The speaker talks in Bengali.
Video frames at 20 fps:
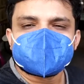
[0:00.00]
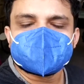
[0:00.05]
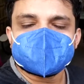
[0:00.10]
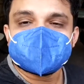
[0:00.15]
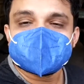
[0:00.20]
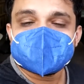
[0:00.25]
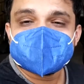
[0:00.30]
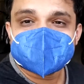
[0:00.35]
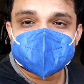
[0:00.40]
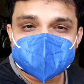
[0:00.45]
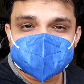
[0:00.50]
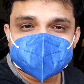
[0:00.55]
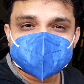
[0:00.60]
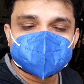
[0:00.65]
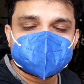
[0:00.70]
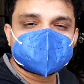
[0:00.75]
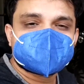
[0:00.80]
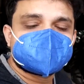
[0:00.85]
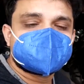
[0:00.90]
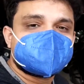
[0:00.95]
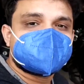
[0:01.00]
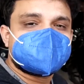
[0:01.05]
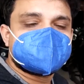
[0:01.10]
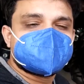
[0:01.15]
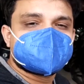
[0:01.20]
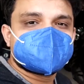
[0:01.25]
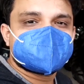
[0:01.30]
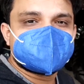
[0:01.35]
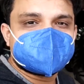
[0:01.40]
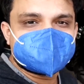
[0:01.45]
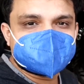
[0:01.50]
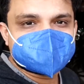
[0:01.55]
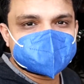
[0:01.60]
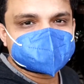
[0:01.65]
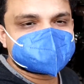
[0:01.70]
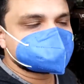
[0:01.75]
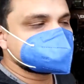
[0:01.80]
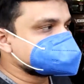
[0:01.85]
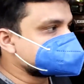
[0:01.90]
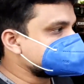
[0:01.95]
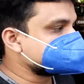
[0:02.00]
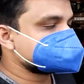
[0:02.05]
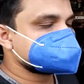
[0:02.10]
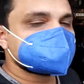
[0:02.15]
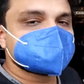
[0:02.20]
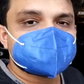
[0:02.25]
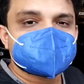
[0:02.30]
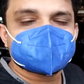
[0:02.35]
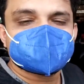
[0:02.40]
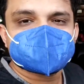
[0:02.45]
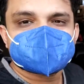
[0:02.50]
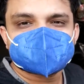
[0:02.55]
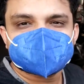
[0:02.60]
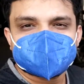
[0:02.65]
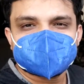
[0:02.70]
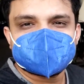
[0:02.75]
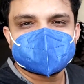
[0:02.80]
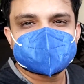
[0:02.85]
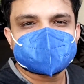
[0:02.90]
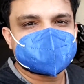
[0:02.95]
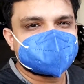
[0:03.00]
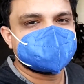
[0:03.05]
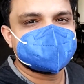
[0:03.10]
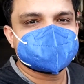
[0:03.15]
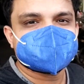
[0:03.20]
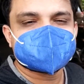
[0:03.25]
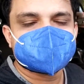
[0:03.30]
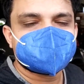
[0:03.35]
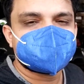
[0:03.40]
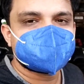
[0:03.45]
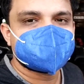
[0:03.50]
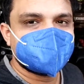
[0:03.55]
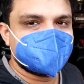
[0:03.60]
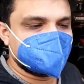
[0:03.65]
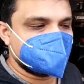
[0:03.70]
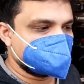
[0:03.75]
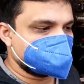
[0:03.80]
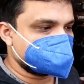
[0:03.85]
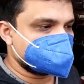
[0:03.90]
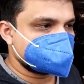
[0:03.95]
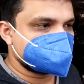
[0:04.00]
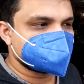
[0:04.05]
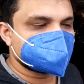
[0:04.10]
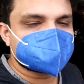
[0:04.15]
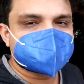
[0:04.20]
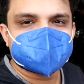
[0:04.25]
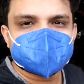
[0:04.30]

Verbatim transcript: ফাইনালি আমরা দুজন রেডি হয়ে বেরিয়ে গেছি আজকে হবে সোনাইয়ের আই চেক আপ ওর চোখে